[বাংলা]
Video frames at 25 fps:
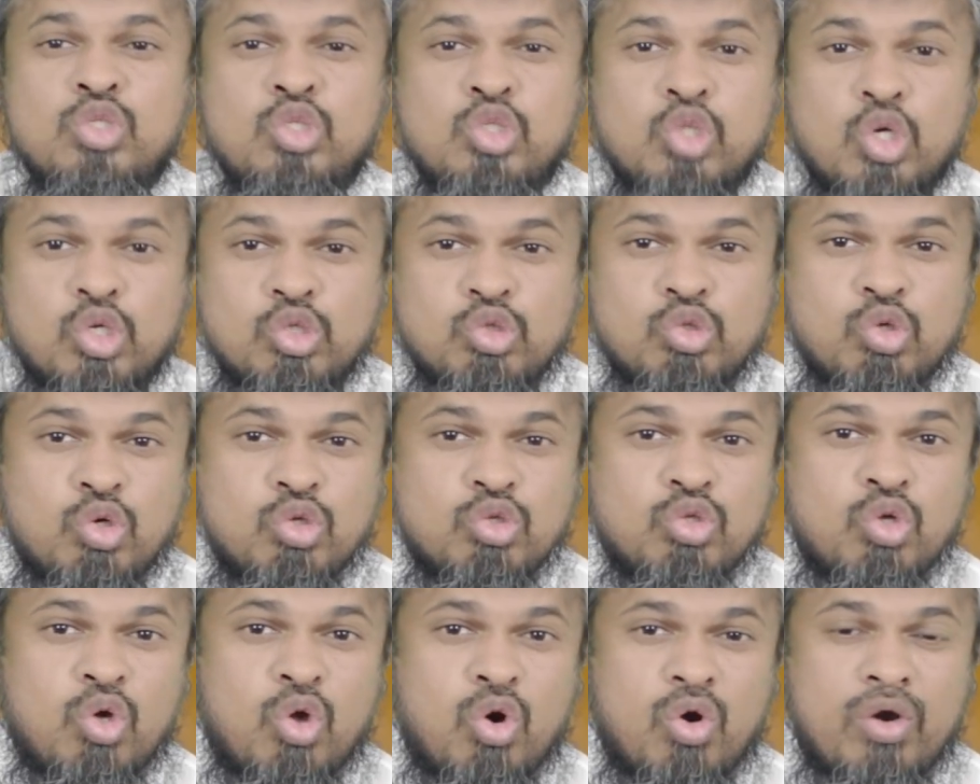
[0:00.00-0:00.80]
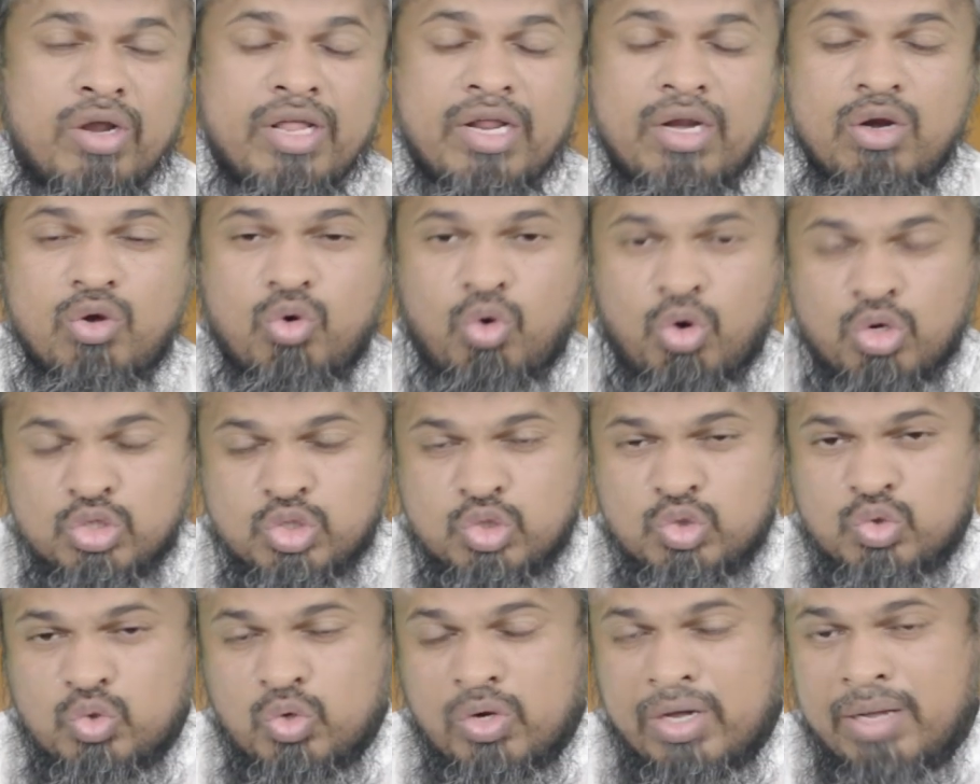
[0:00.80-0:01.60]
যত ধরনের
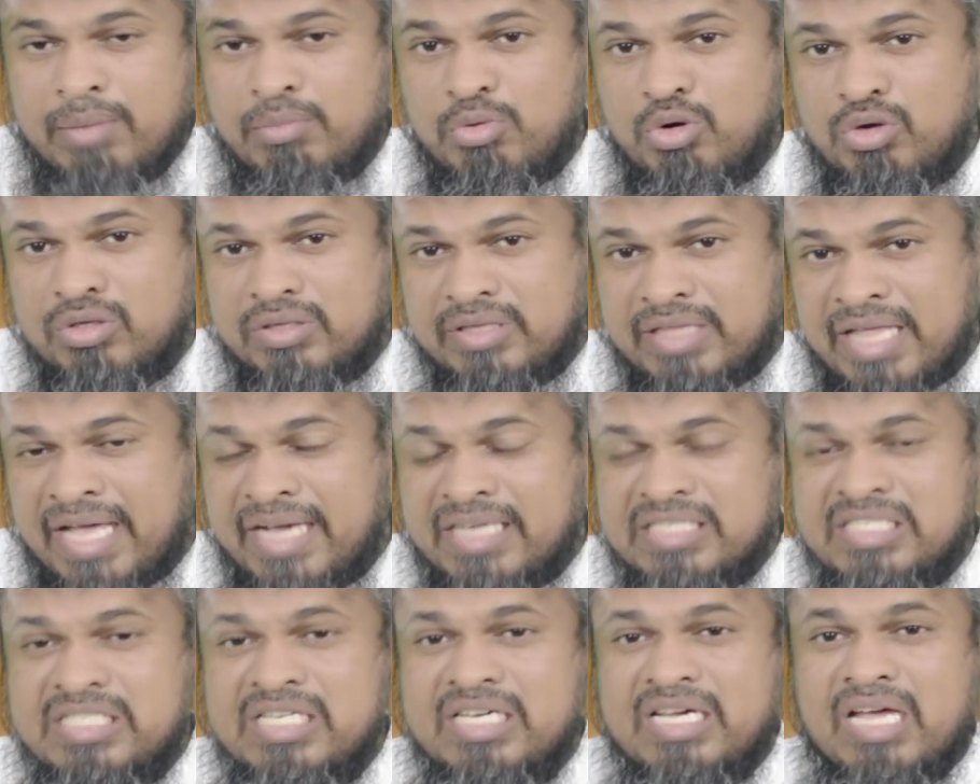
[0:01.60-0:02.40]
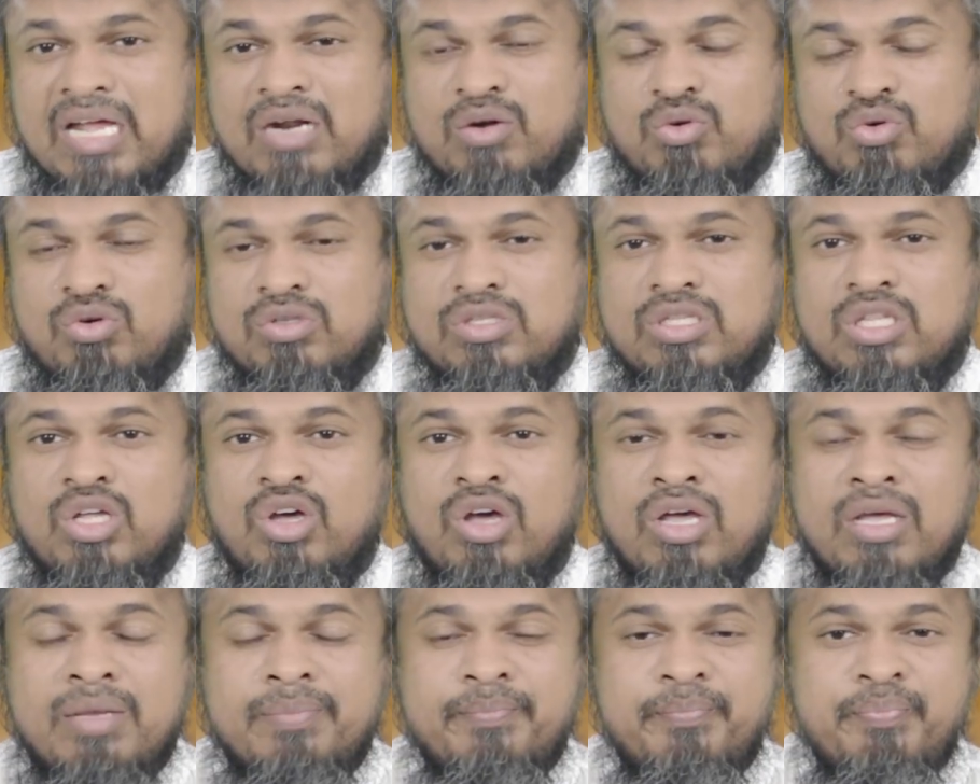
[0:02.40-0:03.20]
কষ্ট এবং ত্যাগ স্বীকার করতে
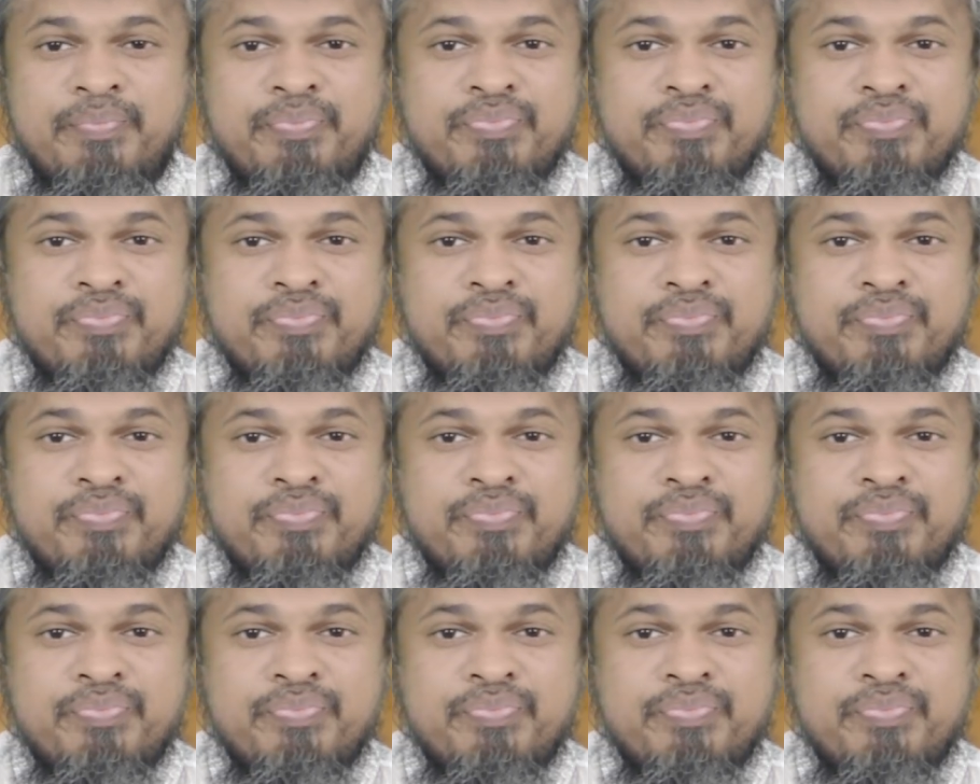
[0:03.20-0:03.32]
হয়